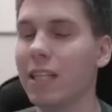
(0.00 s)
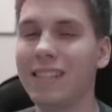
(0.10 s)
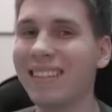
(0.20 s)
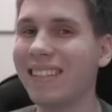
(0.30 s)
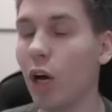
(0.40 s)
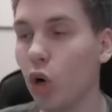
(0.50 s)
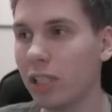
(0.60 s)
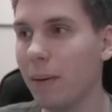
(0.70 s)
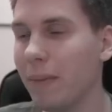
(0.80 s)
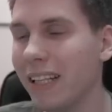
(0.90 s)
Niestety
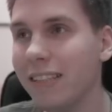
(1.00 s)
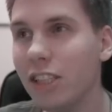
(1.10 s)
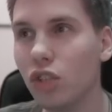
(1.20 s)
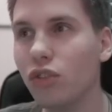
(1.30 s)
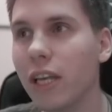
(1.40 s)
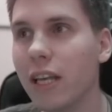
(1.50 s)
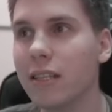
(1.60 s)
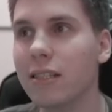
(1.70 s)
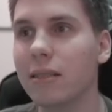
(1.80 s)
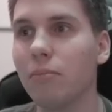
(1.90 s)
Otamendi to nie
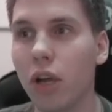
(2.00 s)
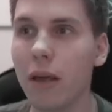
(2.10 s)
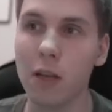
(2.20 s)
jest moje